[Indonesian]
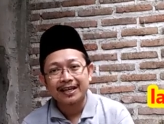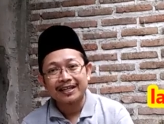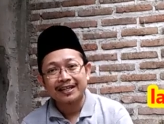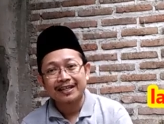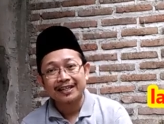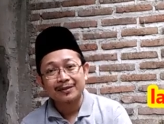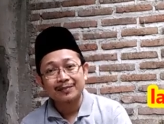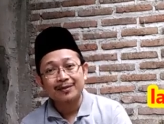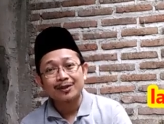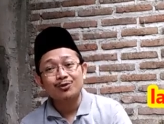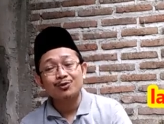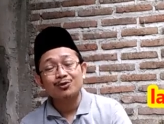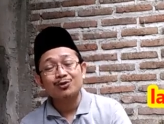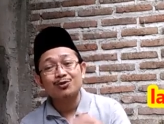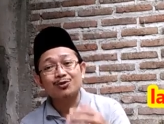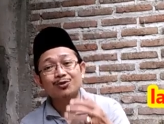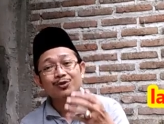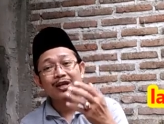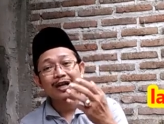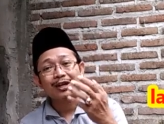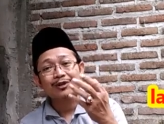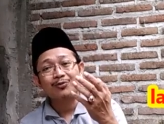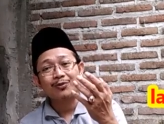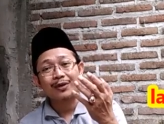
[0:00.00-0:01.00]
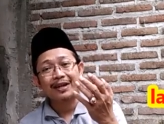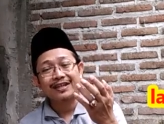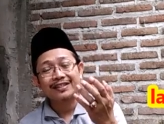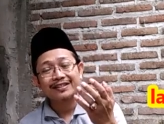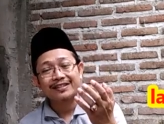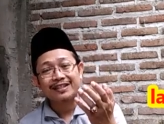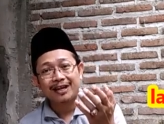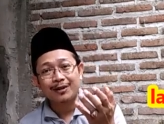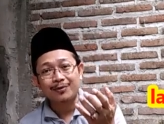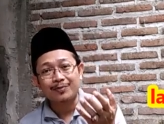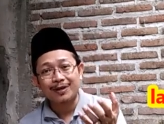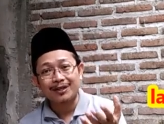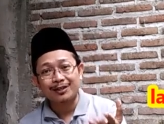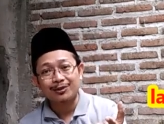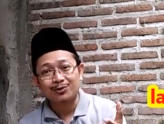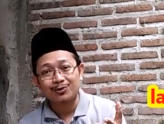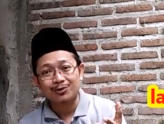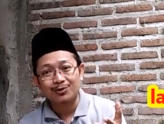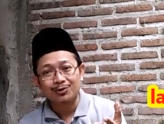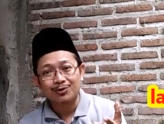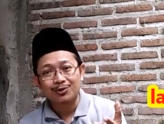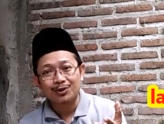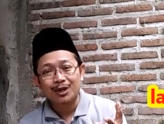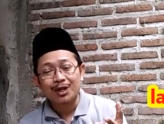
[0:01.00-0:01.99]
Ini menunjukkan wahai
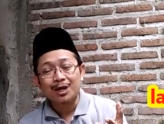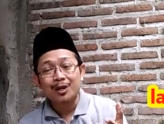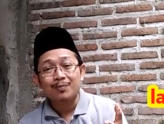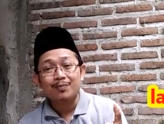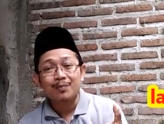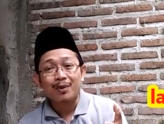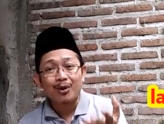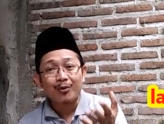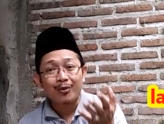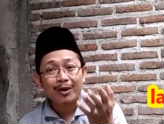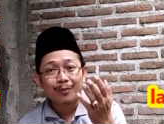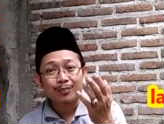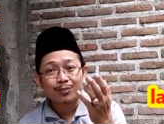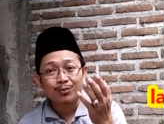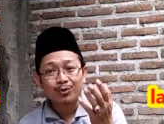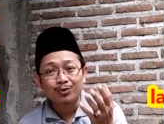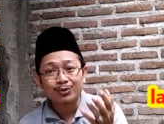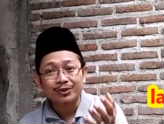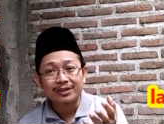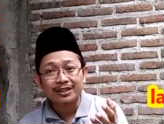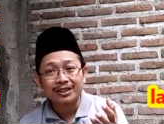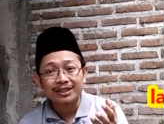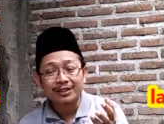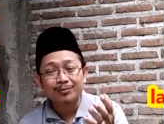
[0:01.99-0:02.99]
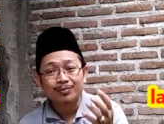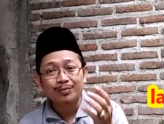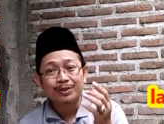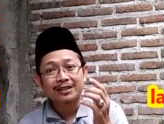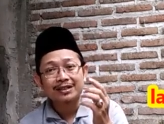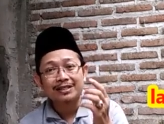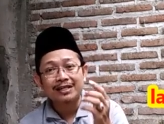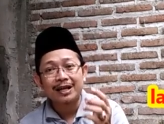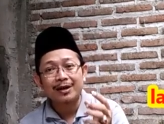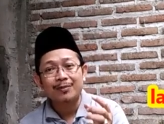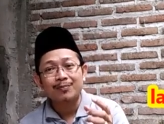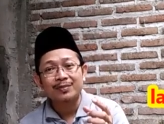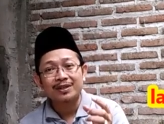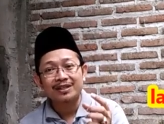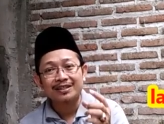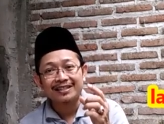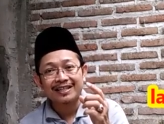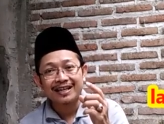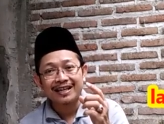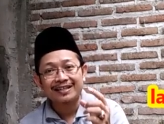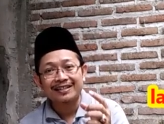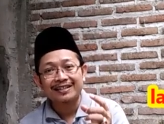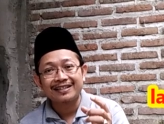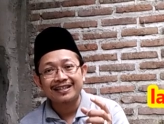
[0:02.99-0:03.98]
sahabatku bahwa musik bisa
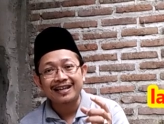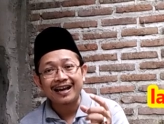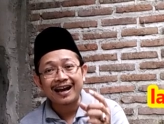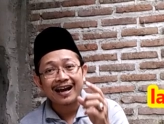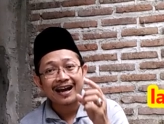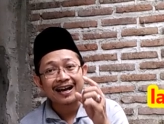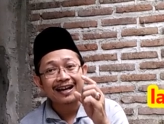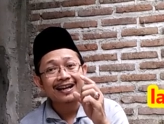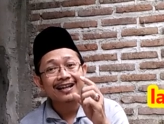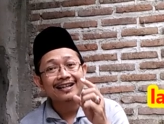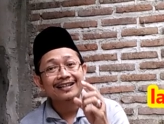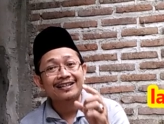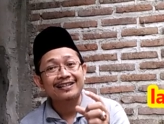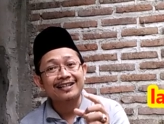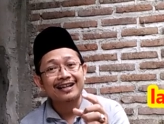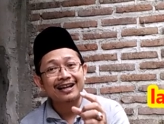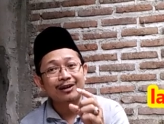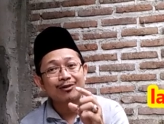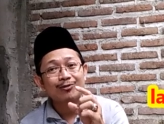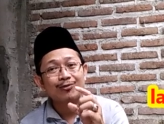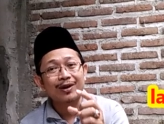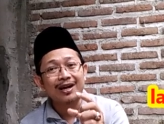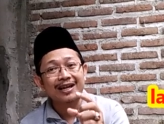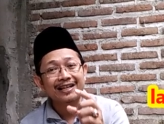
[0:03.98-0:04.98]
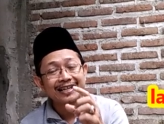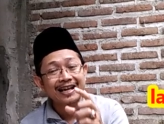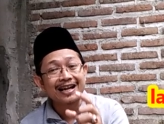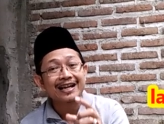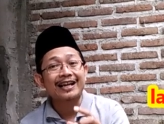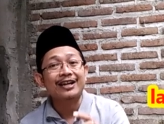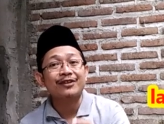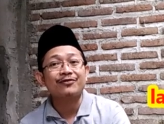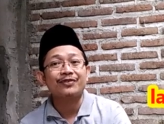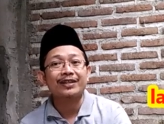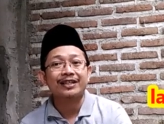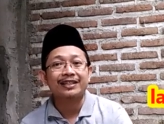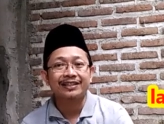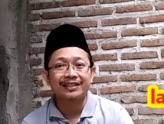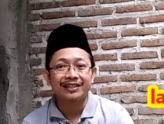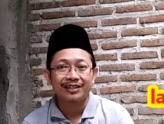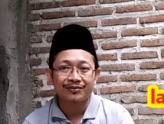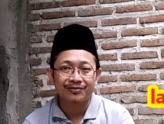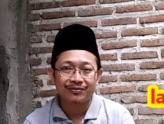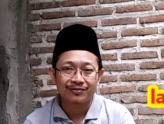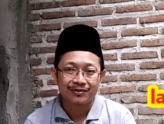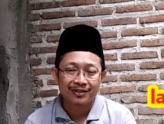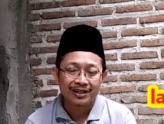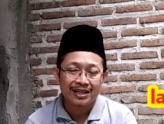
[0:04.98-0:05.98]
menjadi alat dakwah yang
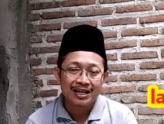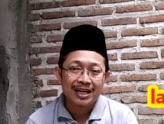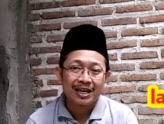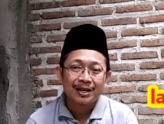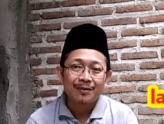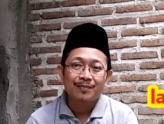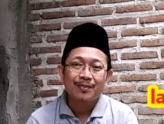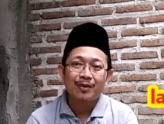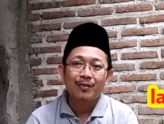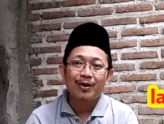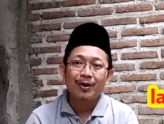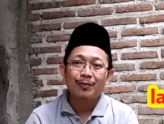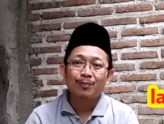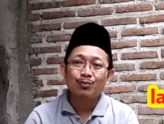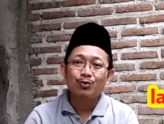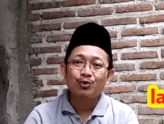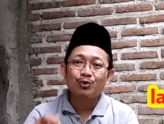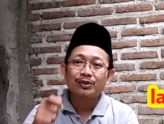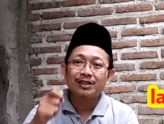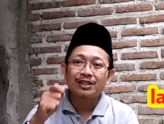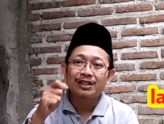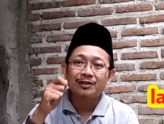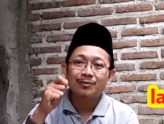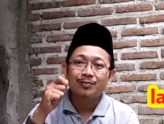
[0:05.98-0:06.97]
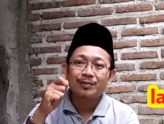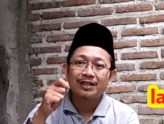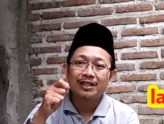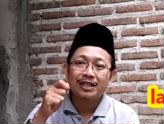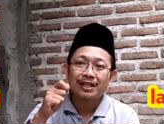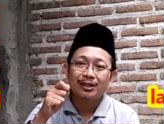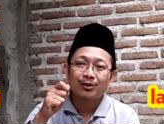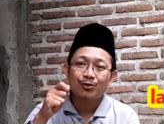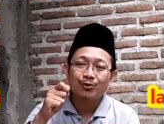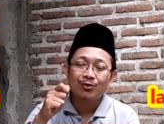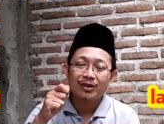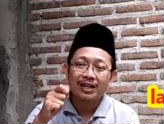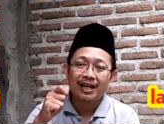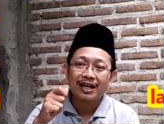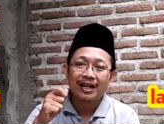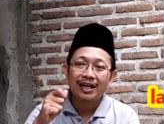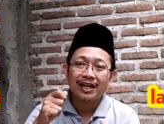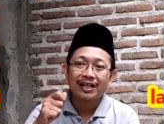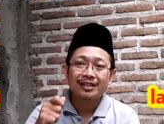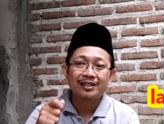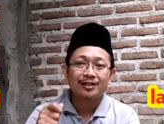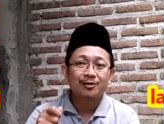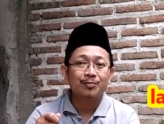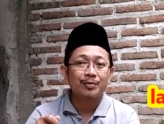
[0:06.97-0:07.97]
efektif bahwa musik bisa
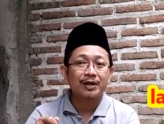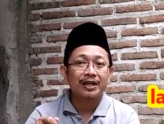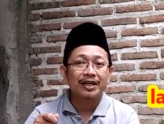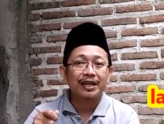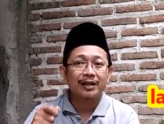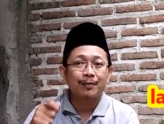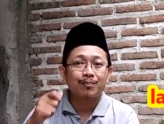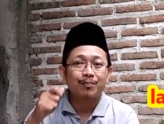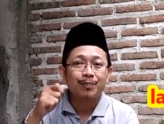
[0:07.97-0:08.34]
digunakan sebagai